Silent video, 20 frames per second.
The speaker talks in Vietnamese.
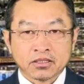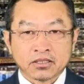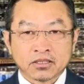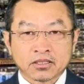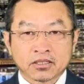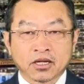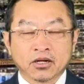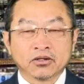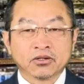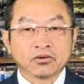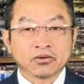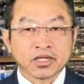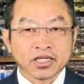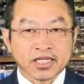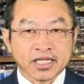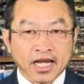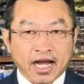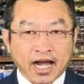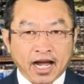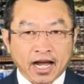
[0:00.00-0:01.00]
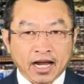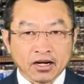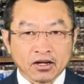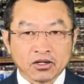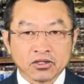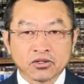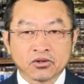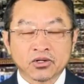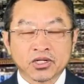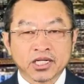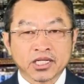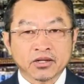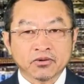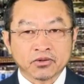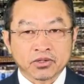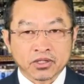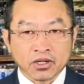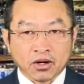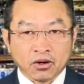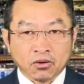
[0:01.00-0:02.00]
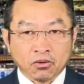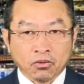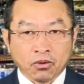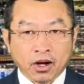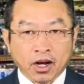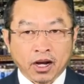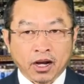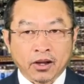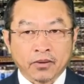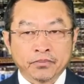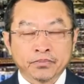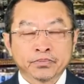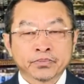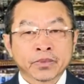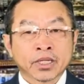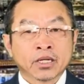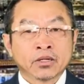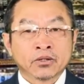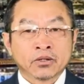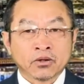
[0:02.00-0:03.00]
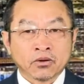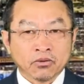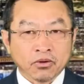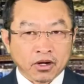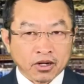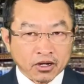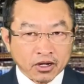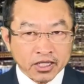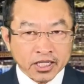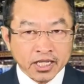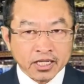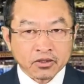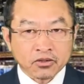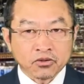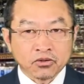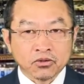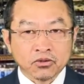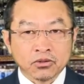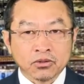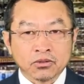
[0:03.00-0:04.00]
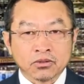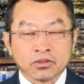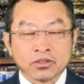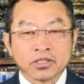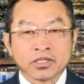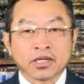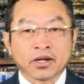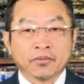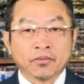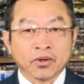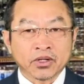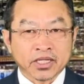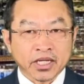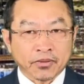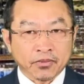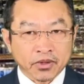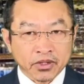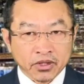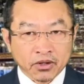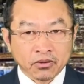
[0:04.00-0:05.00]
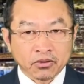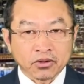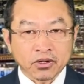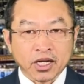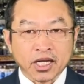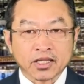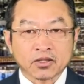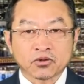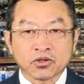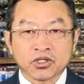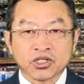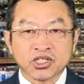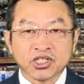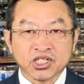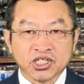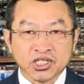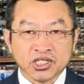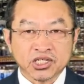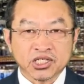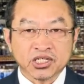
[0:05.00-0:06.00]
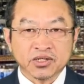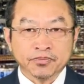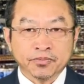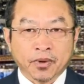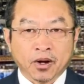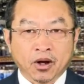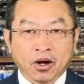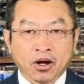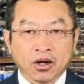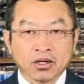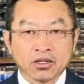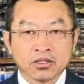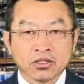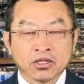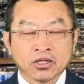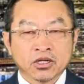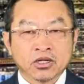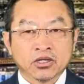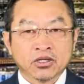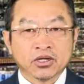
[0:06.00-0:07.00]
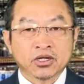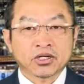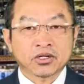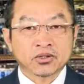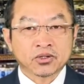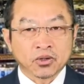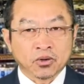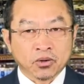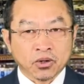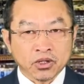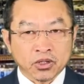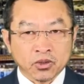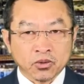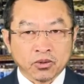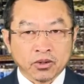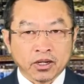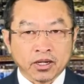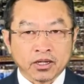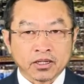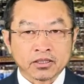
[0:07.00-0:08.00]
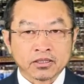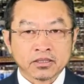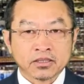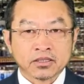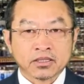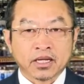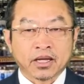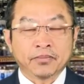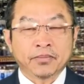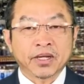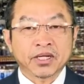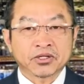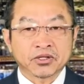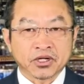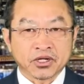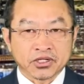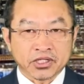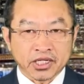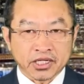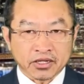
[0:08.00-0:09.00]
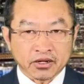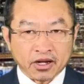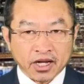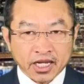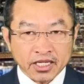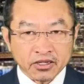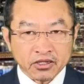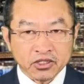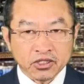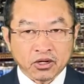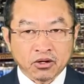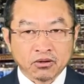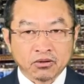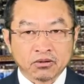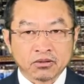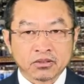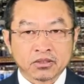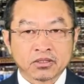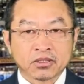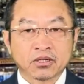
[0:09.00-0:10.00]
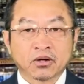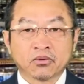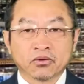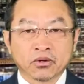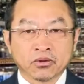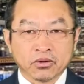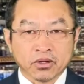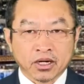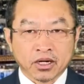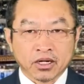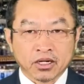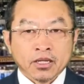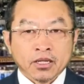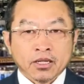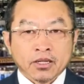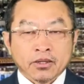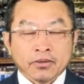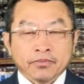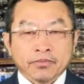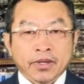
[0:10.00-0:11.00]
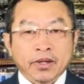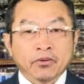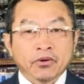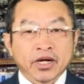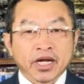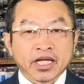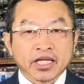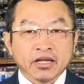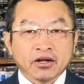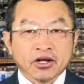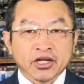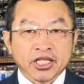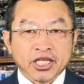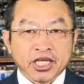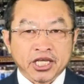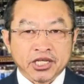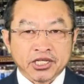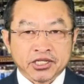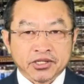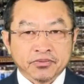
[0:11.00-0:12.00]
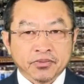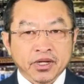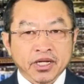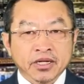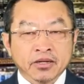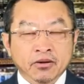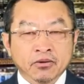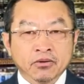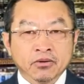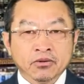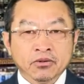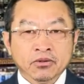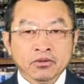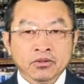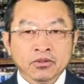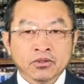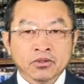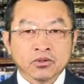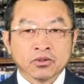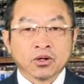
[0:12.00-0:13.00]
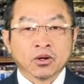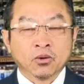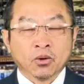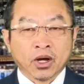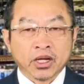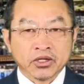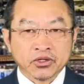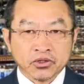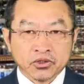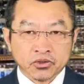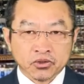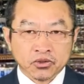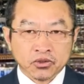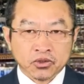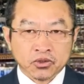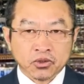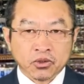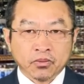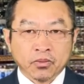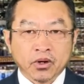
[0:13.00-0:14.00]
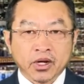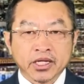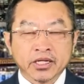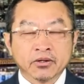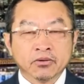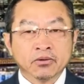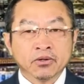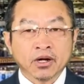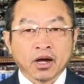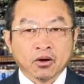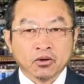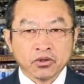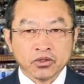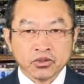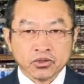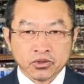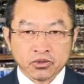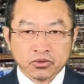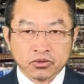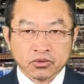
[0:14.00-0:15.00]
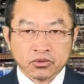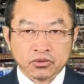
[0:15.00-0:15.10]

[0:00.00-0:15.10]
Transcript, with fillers: giờ trong đi trà là trong xe theo cho và nông nó có thế cũ chừng muốn chơi một nhung rồi các tôi xin chi xin bỏ nhớ trong sổ hỗ chùa em bé sự đó chừng nó khá nhớ rộng trầu nông nó bé uống nước nhớ chỉ chỉ mỗi nông vừa lúa vừa rù chúa mỗi nông lầu vừa rù